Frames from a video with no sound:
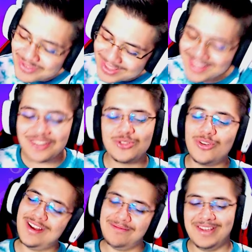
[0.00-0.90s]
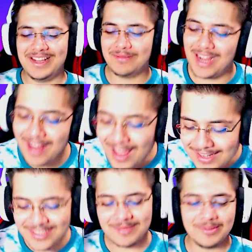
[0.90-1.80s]
bunları söylemeyelim. Her
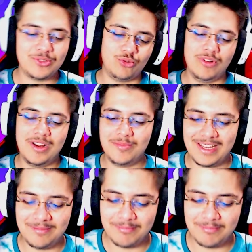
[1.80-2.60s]
şeyi biz söylemeyelim